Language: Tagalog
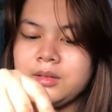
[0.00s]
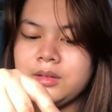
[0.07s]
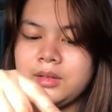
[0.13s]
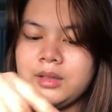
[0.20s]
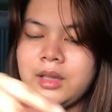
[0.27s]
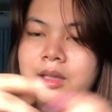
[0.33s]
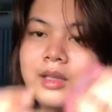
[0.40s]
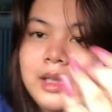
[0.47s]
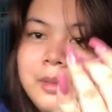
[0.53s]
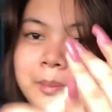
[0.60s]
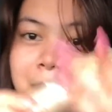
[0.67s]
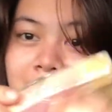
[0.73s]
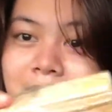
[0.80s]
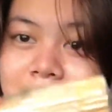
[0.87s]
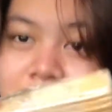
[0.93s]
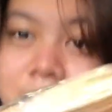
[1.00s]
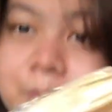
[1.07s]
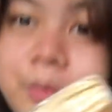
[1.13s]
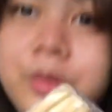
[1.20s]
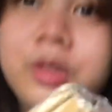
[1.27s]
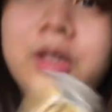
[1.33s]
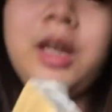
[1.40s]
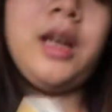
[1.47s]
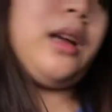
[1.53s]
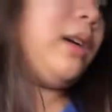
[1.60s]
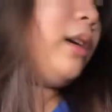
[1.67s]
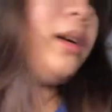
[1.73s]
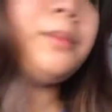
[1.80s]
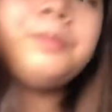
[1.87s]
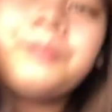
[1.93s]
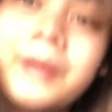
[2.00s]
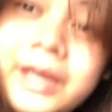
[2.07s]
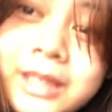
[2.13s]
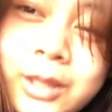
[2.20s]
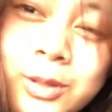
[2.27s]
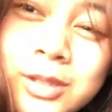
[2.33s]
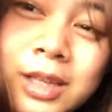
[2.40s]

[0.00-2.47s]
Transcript: Yan, nail polish po siya. Pakita ko sa